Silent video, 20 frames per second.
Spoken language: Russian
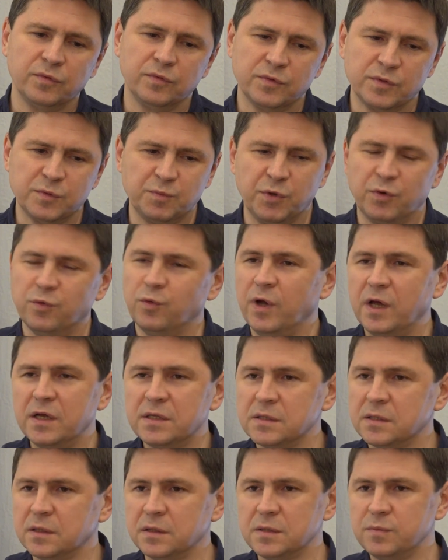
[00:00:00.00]

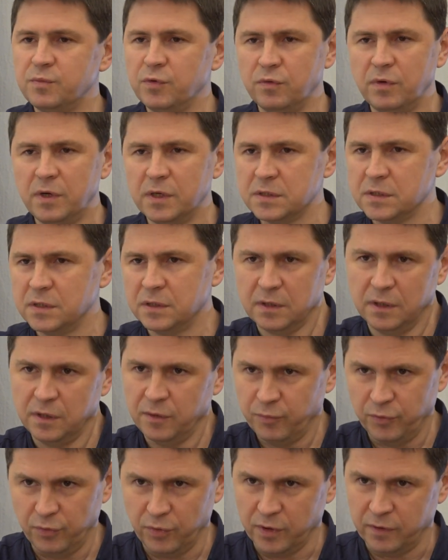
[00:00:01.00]
спекуляции, спекуляции это
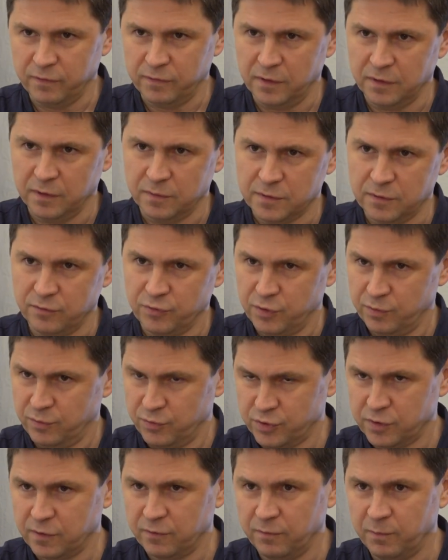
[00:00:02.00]
неплохо в данном случае, потому
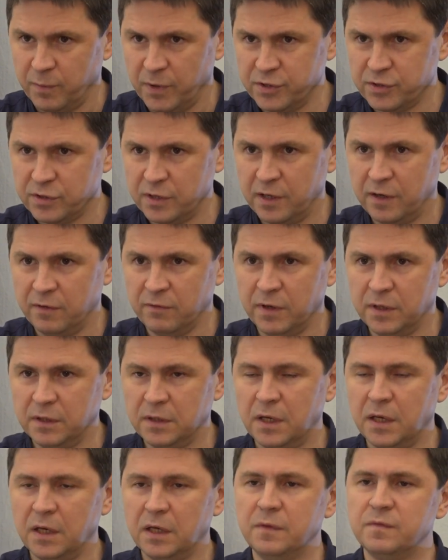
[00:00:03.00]
что большая
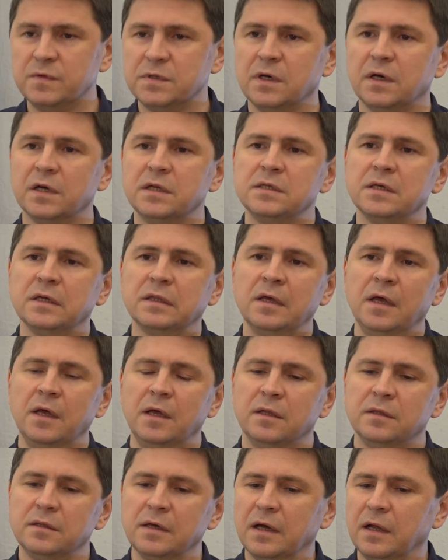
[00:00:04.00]
война и все хотят
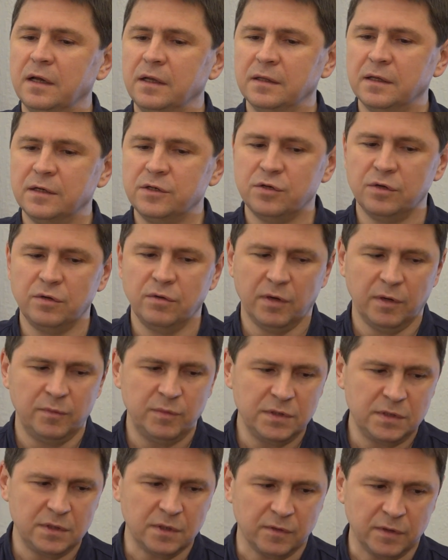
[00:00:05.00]
так или иначе ее
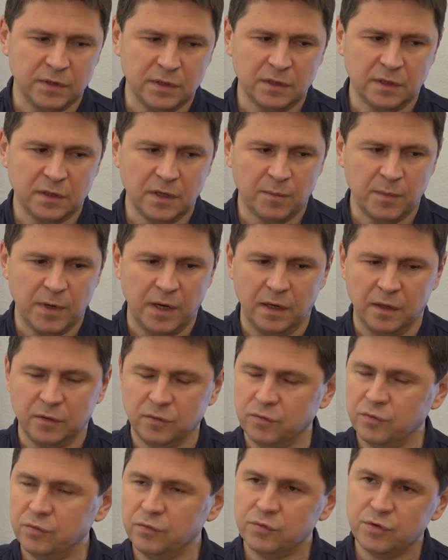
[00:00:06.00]
комментировать, это нормально.
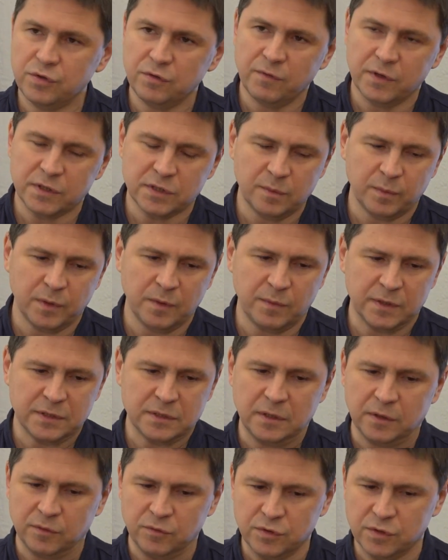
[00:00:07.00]
Но тут очень важно понимать
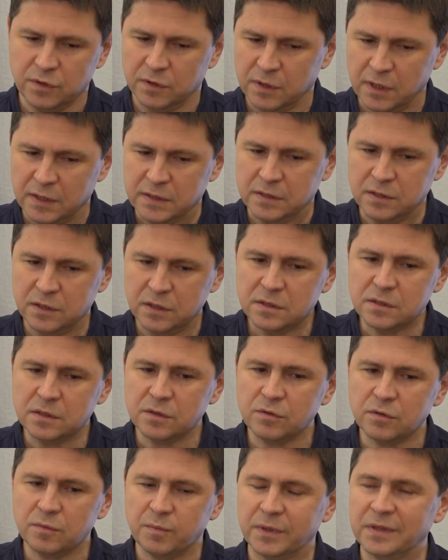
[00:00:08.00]
следующее. Да, сейчас
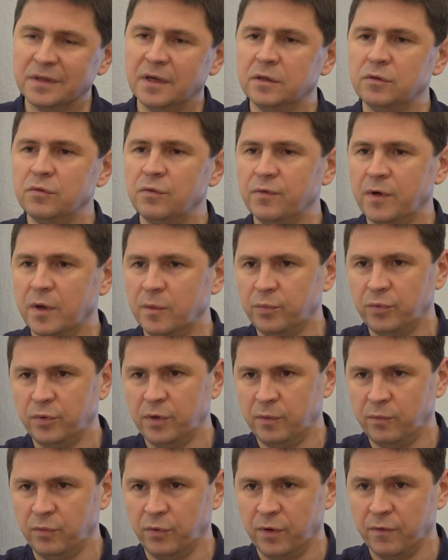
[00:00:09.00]
идет подготовка
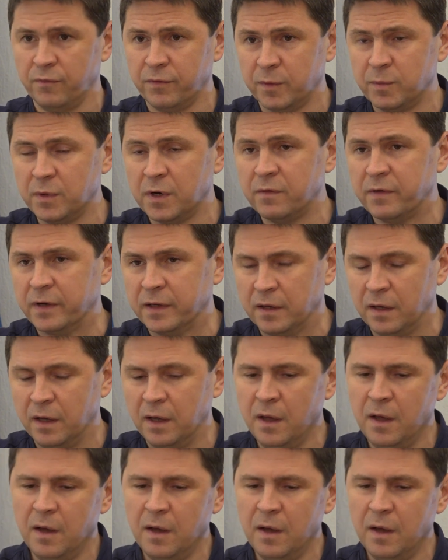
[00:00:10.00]
поля боя, формирование